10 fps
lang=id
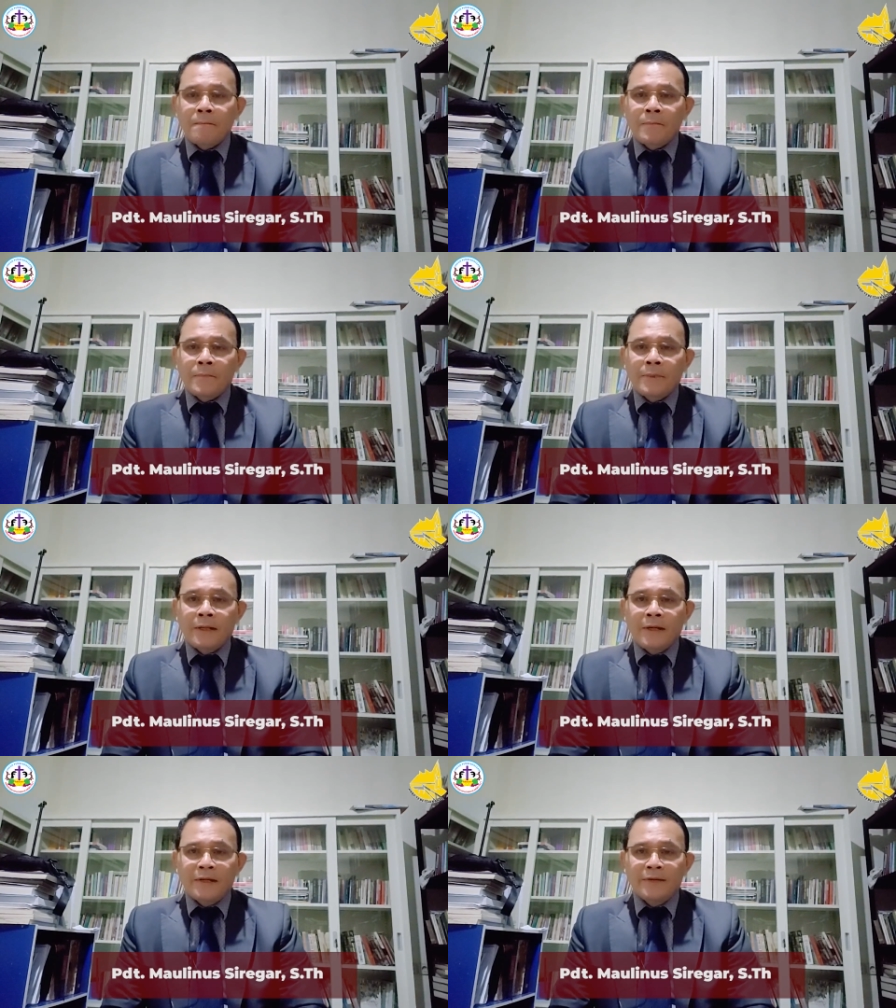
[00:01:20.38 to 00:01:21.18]

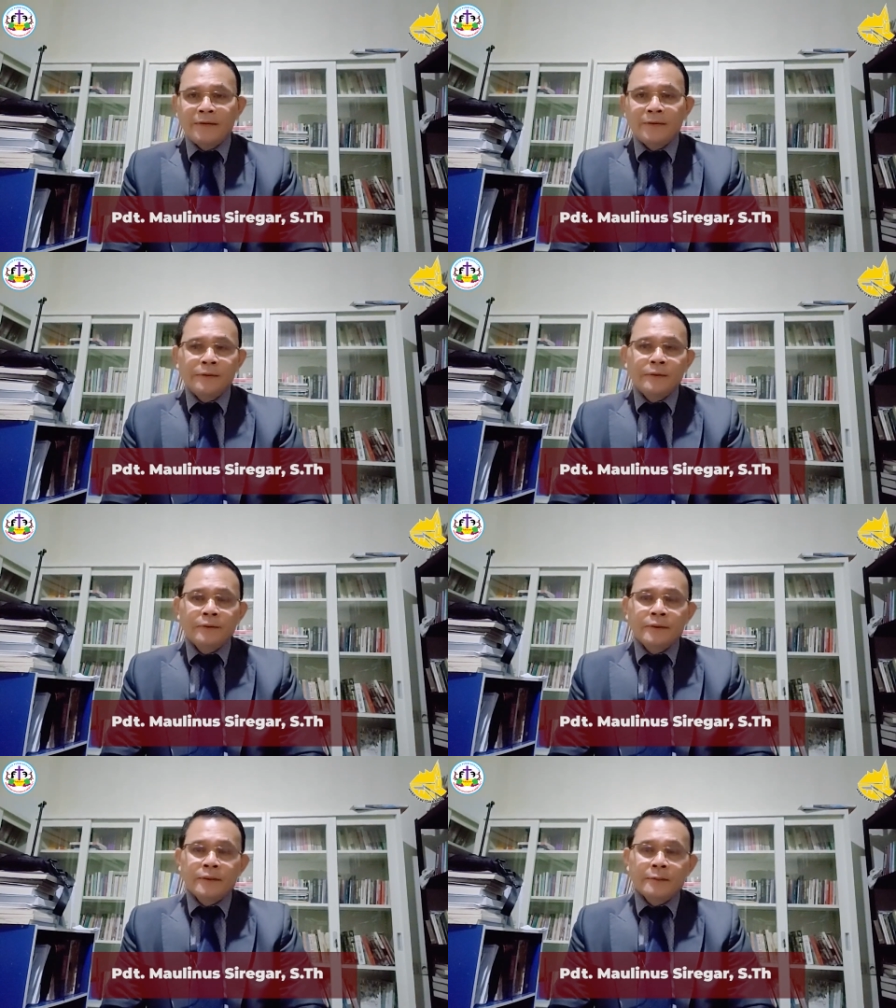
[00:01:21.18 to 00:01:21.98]
dan
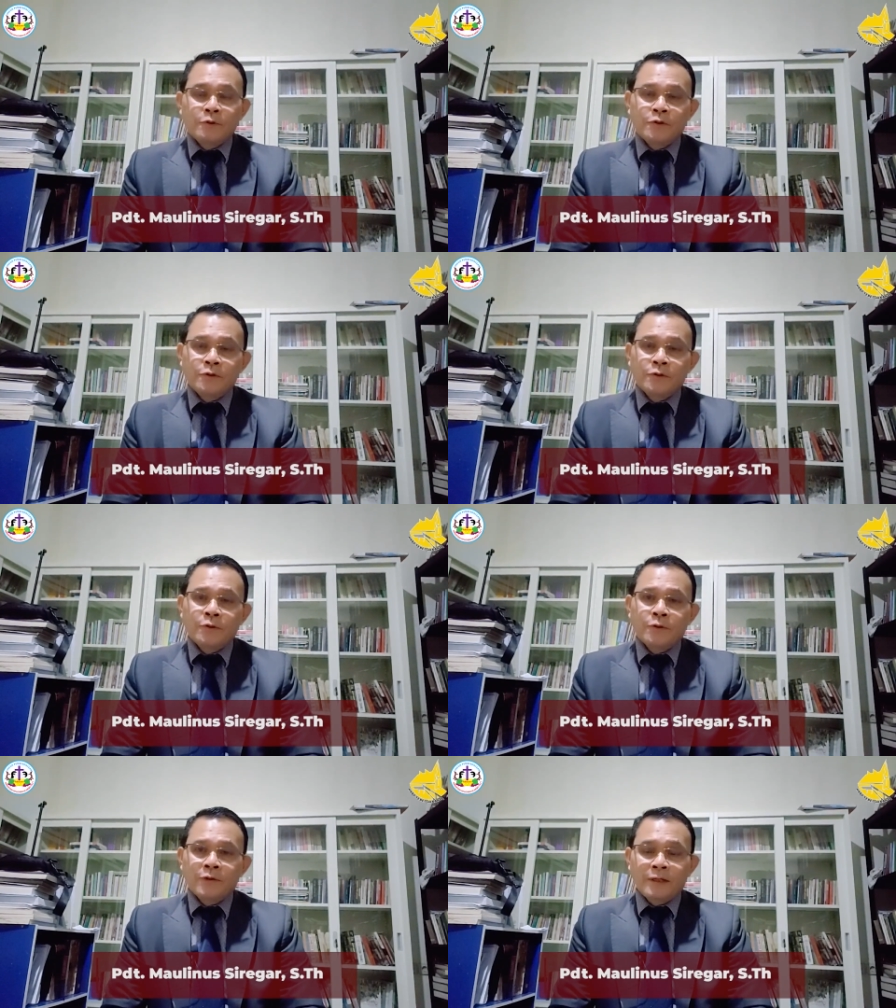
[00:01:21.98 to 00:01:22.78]
kita
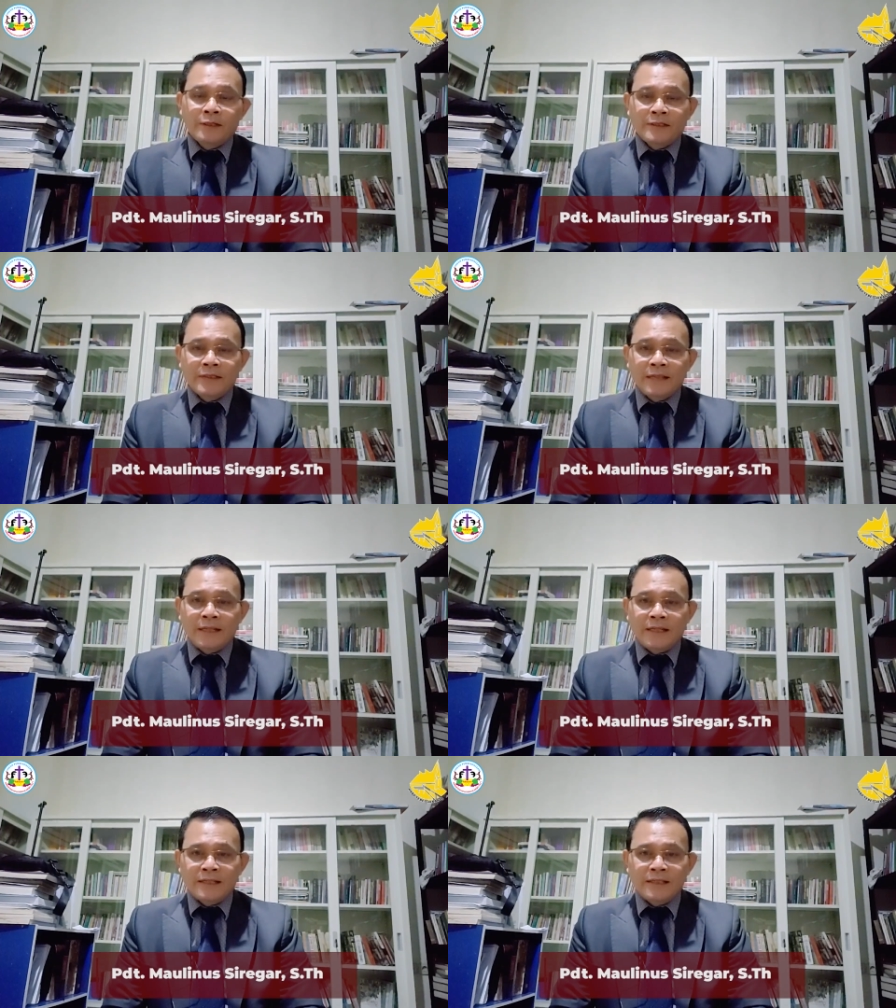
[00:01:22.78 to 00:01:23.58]
bersyukur atas segala
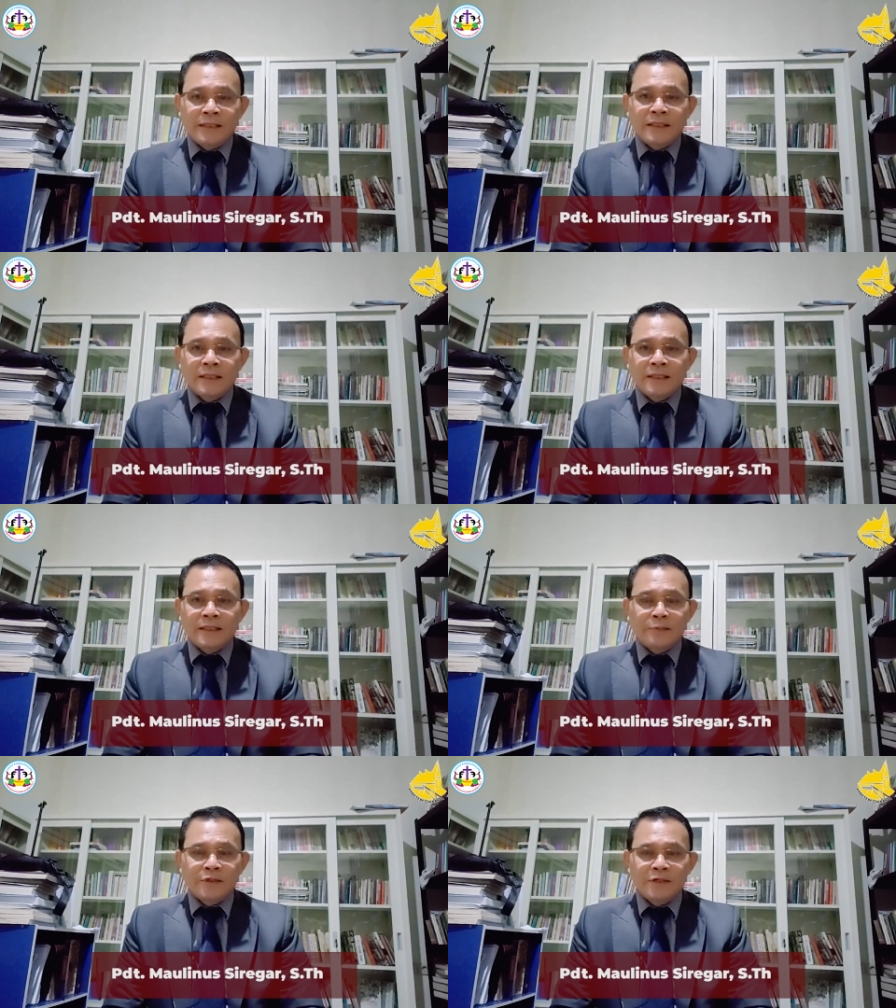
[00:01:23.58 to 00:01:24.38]
kasihnya
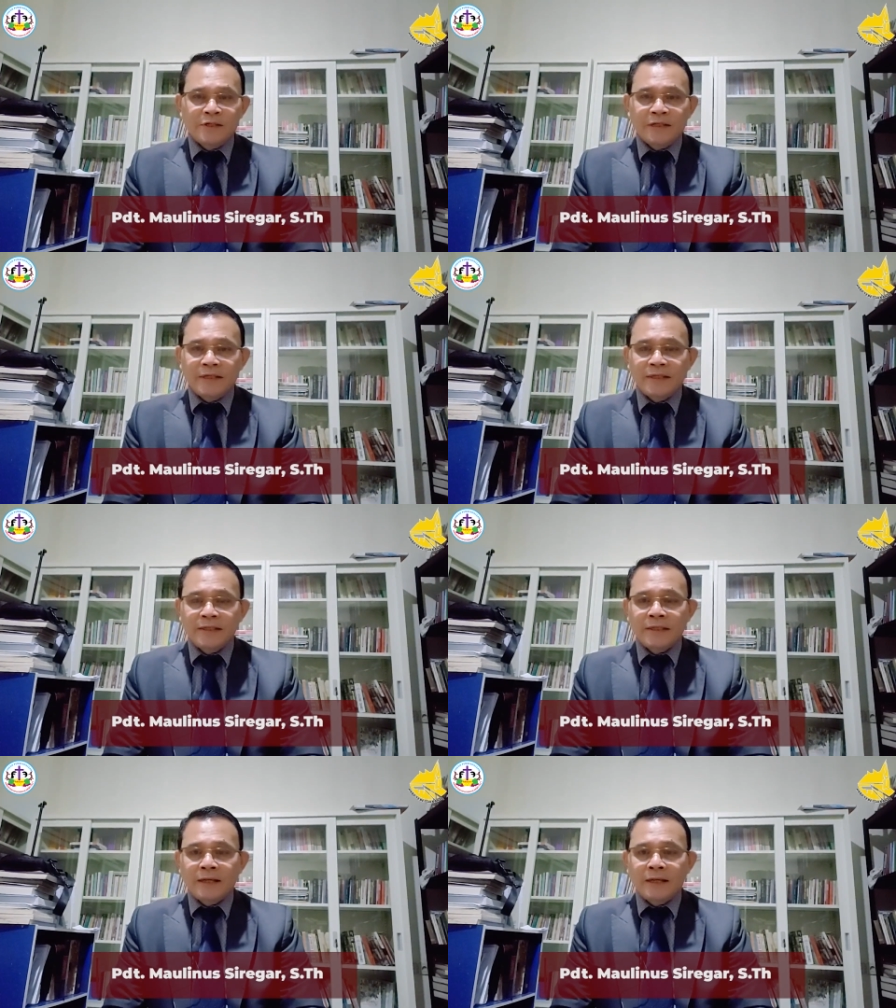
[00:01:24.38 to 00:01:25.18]
yang menyertai
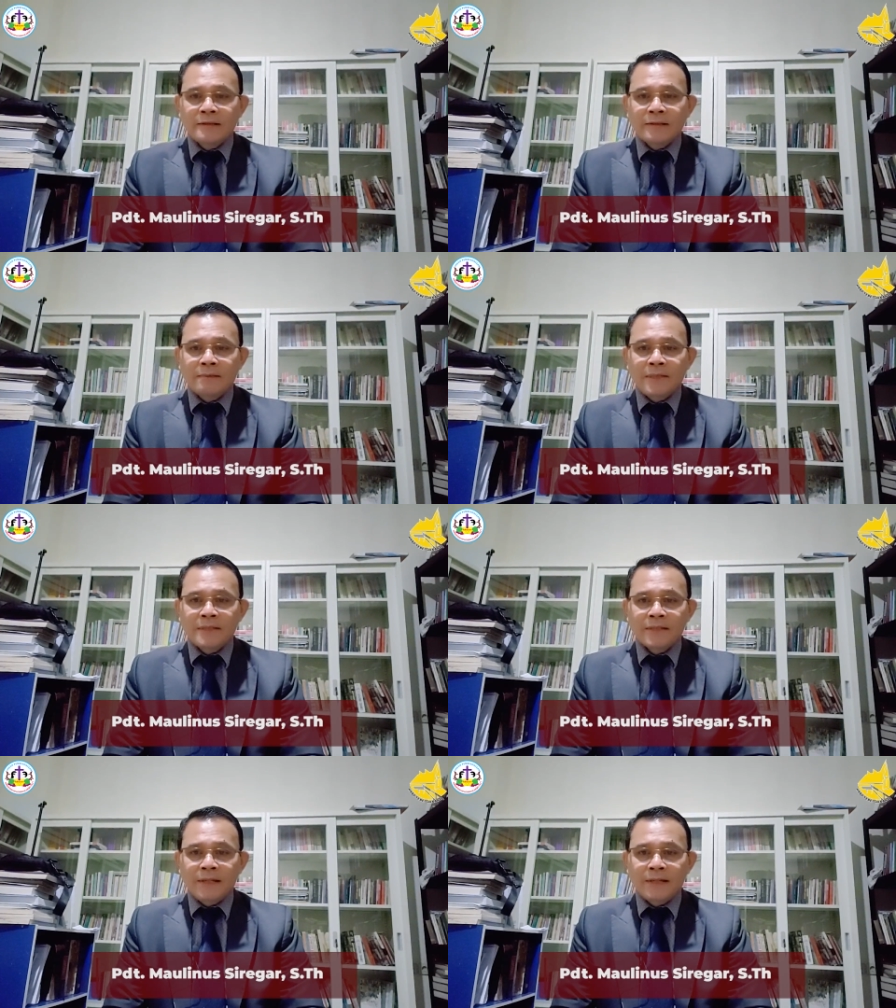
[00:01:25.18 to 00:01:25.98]
kita sampai
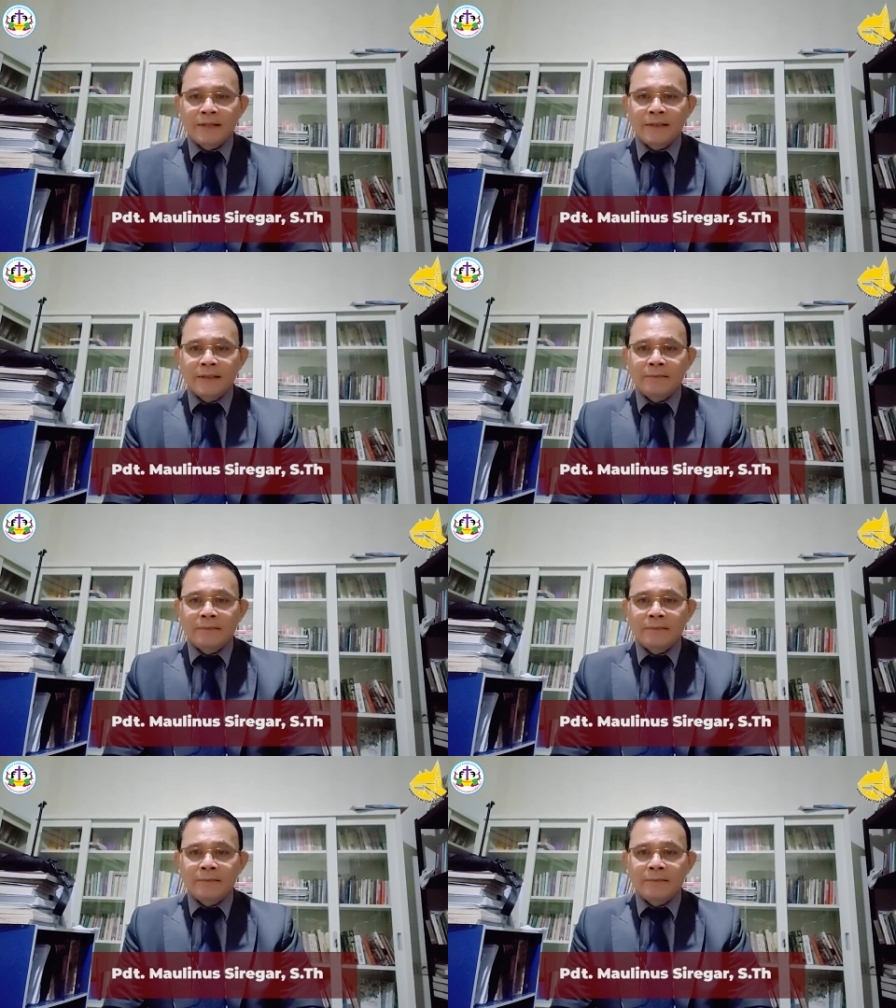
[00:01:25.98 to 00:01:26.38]
saat ini.